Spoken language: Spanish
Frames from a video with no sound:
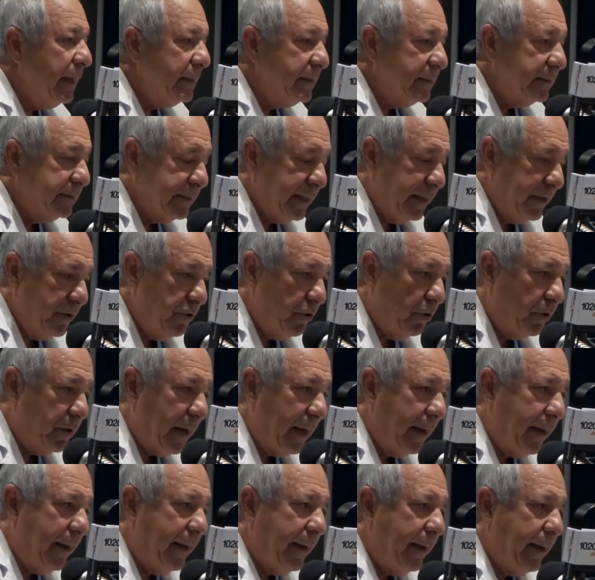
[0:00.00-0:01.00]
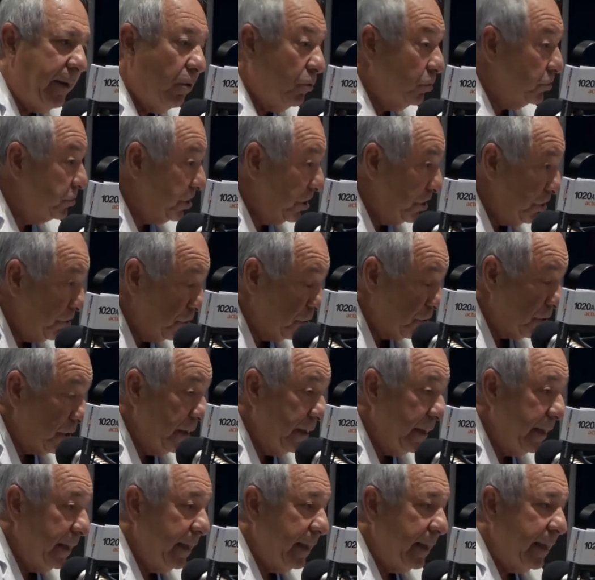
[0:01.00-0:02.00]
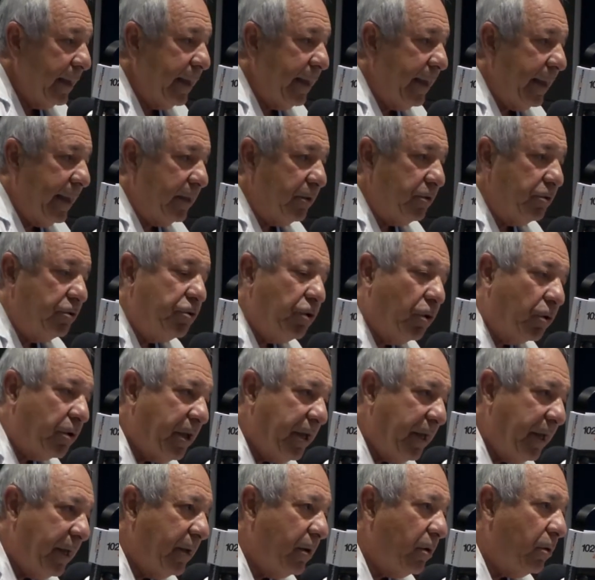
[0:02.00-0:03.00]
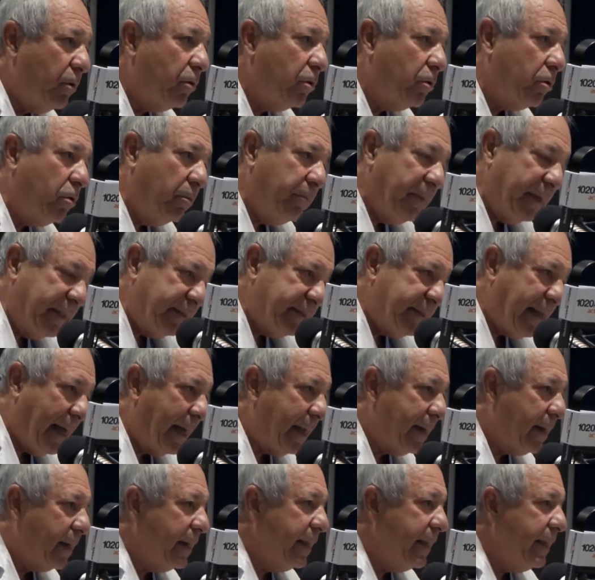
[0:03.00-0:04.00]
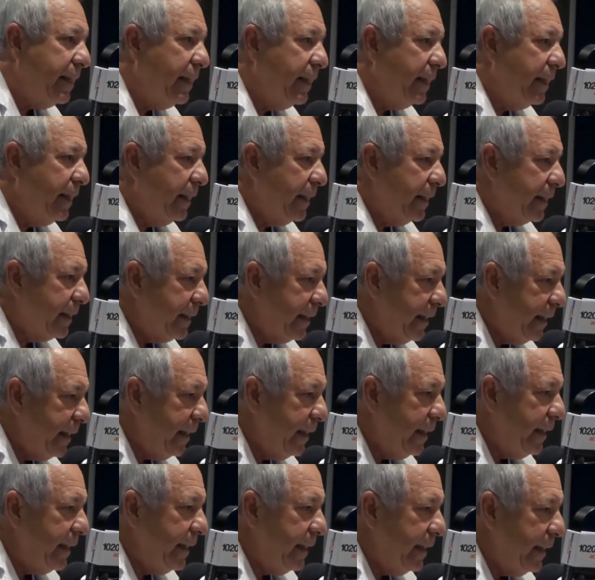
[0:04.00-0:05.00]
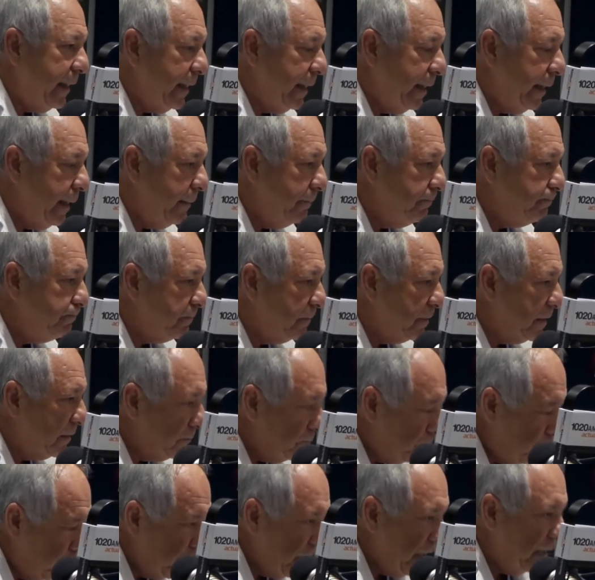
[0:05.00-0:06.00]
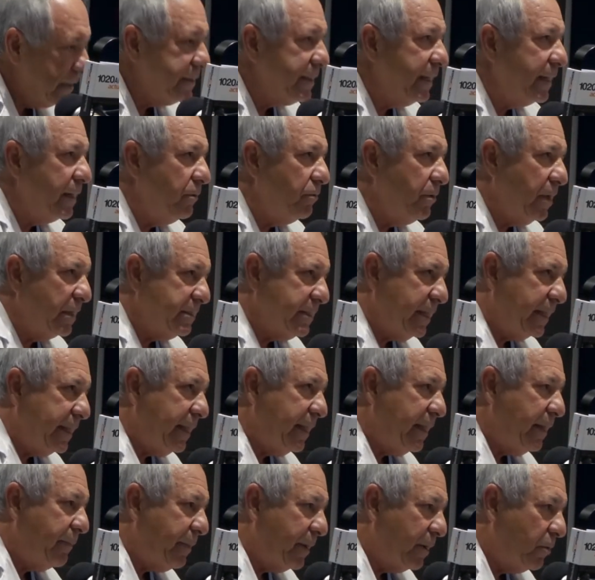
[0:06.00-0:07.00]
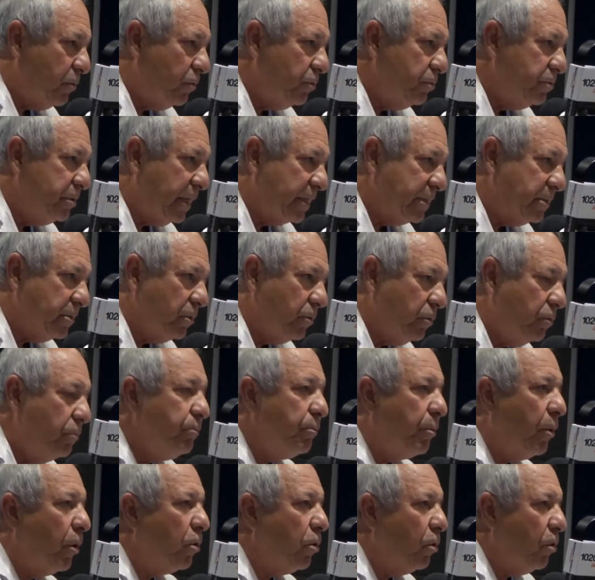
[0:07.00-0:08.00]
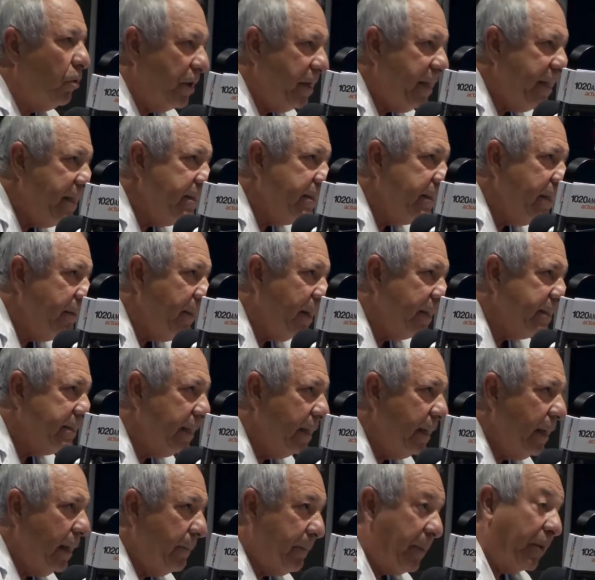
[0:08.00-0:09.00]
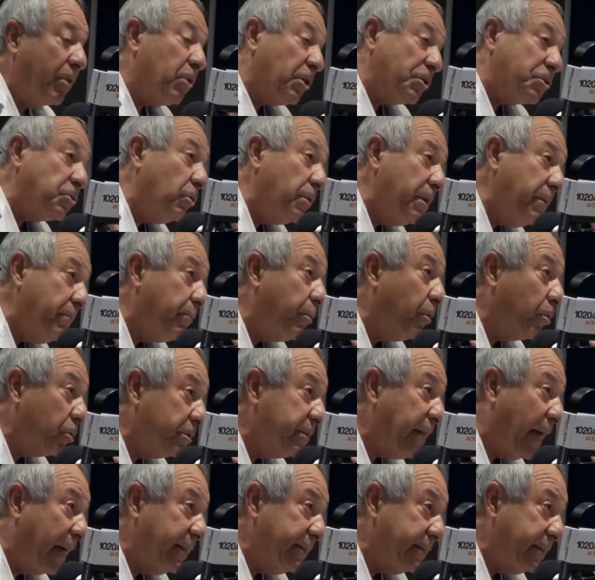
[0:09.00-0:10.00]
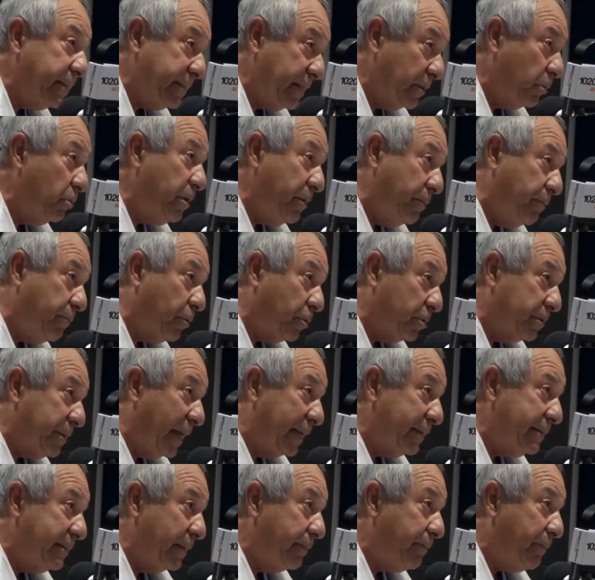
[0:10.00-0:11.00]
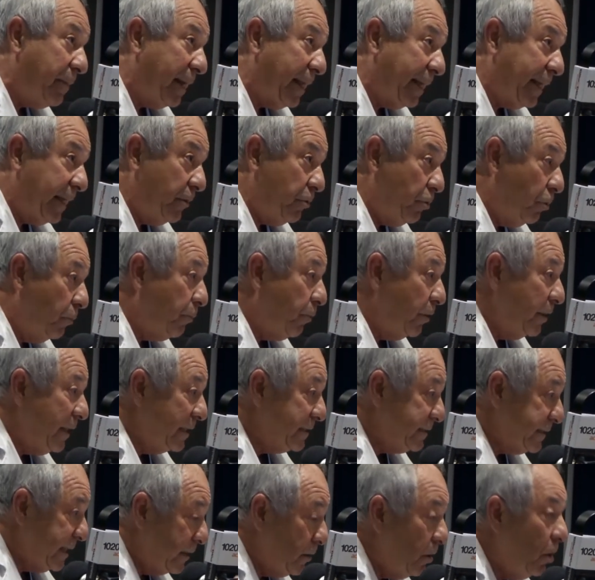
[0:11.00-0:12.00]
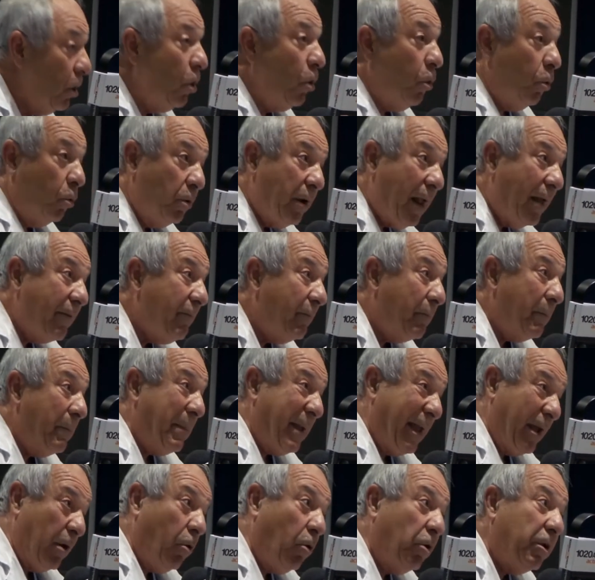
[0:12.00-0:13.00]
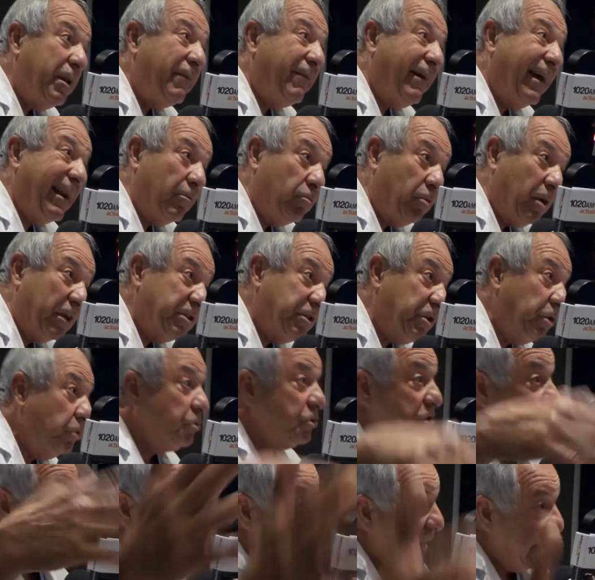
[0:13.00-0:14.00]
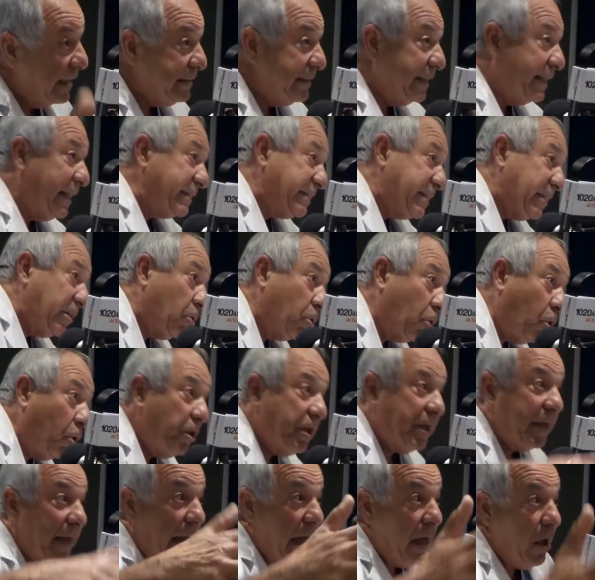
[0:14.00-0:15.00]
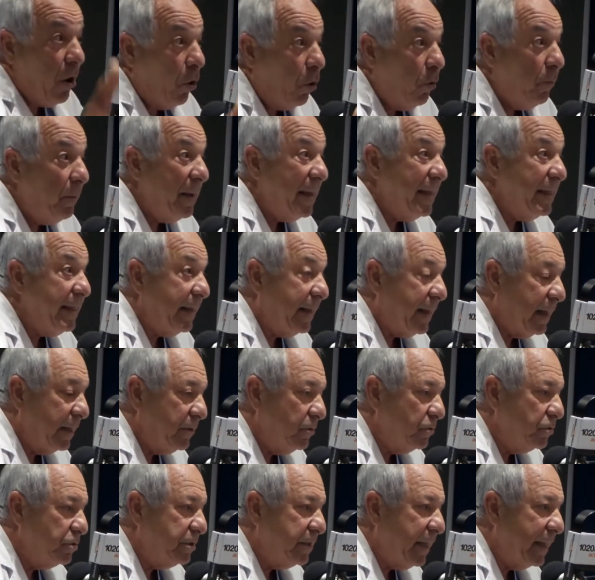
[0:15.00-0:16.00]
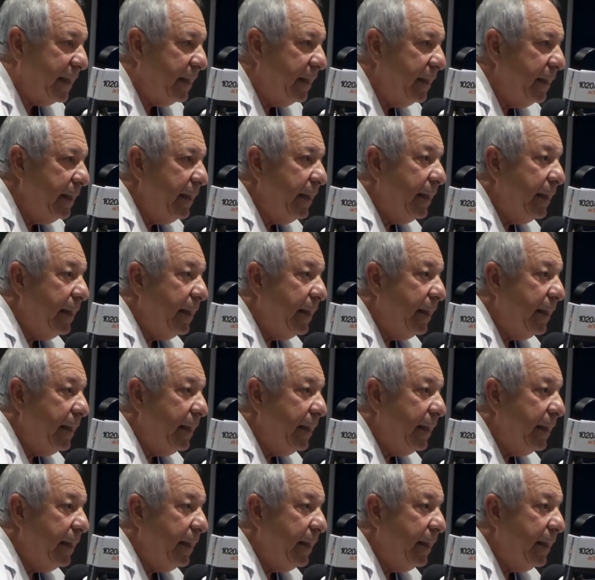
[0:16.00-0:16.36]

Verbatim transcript: Señora o señor, eh, yo quiero comentarle que eh, voy a hacerle una serie de preguntas un poco íntimas, pero que son importantes, son importantes para que yo pueda hacer una mejor evaluación psiquiátrica, psicológica o médica de usted.